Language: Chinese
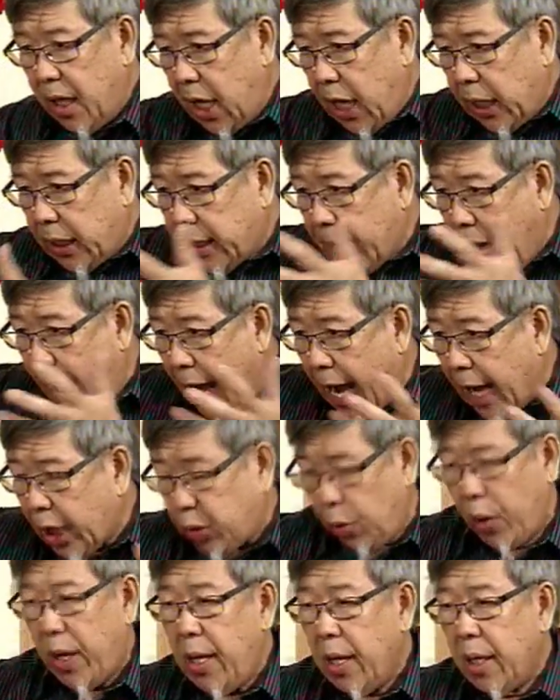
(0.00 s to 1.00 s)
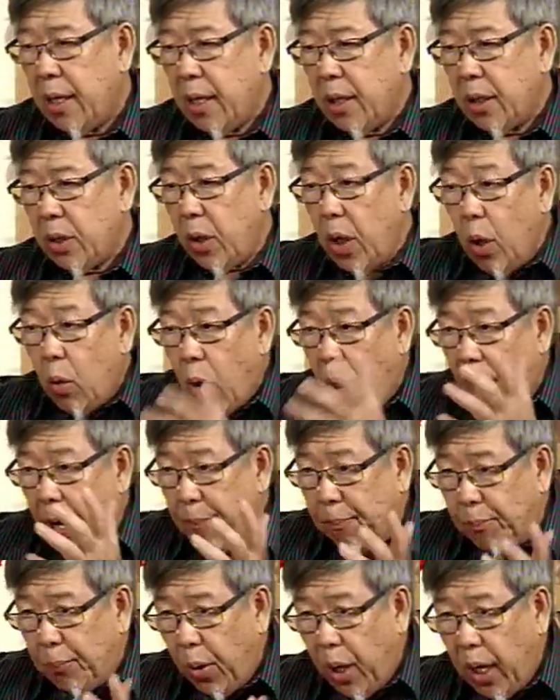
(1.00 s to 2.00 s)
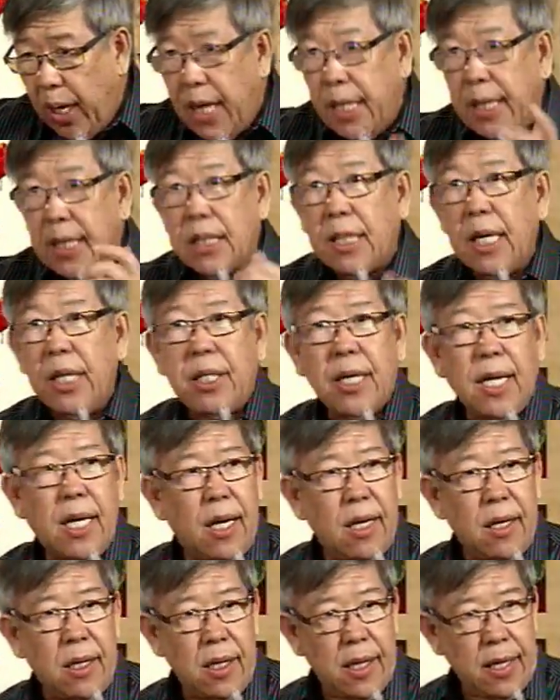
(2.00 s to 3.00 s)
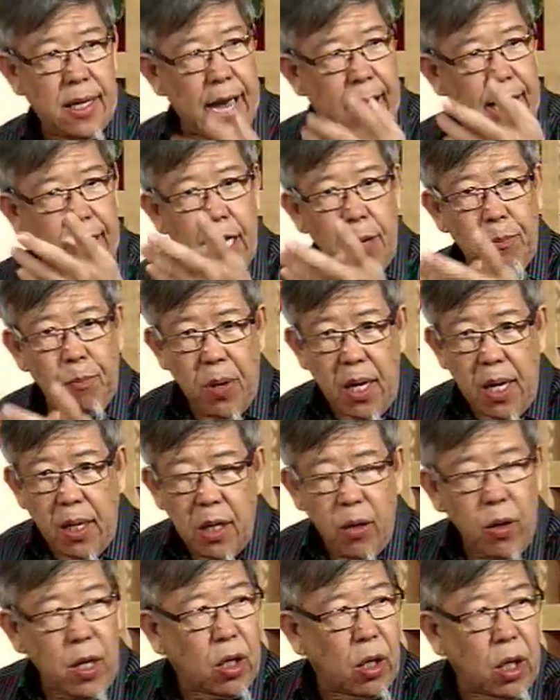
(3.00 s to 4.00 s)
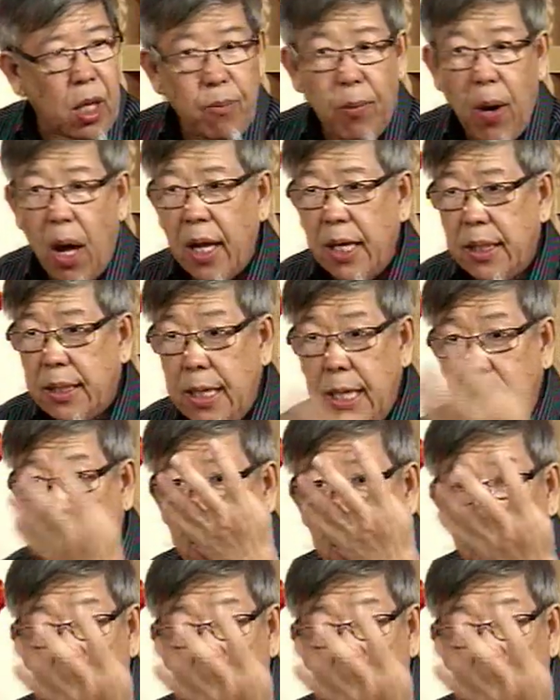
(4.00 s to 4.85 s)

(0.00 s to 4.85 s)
一大堆对华人不利的政策：NAP New Economic Policy、